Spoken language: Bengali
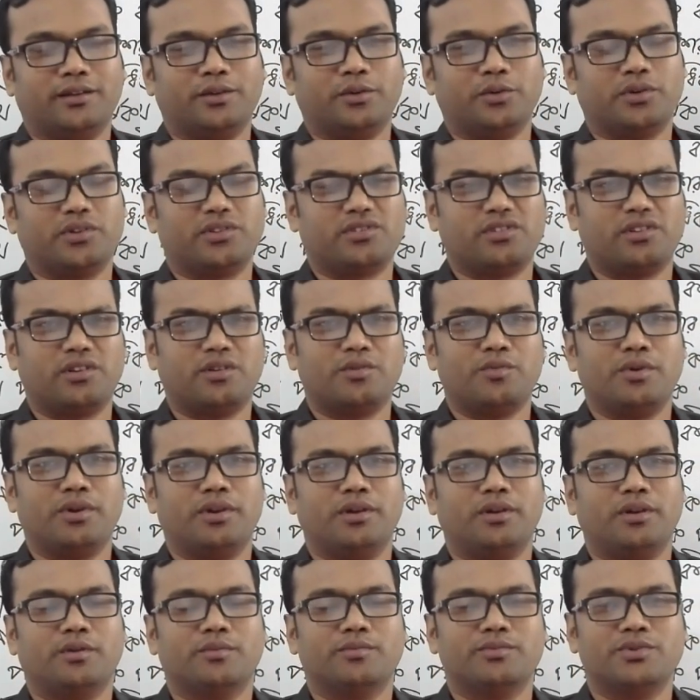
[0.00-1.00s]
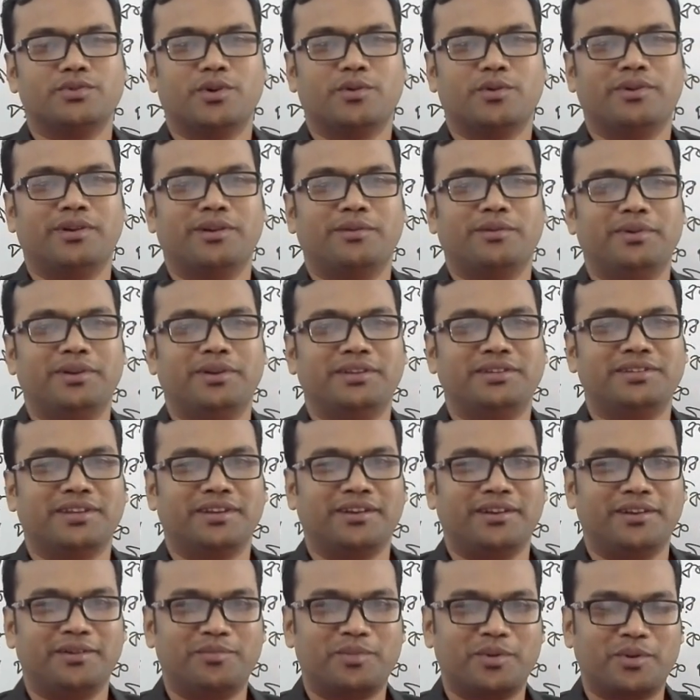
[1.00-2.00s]
হ্যালো আসসালামু আলাইকুম জব হেল বিডি
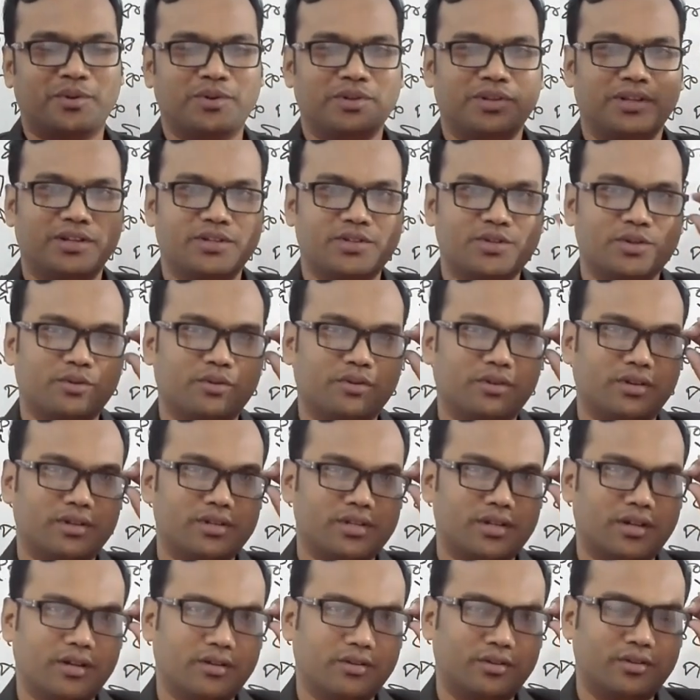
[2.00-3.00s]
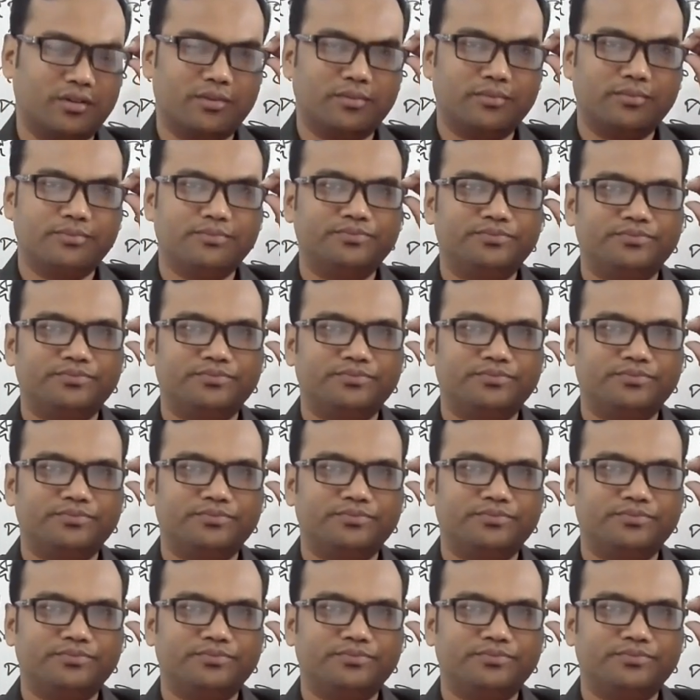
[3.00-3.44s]
চ্যানেলের পক্ষ থেকে সকলকে স্বাগতম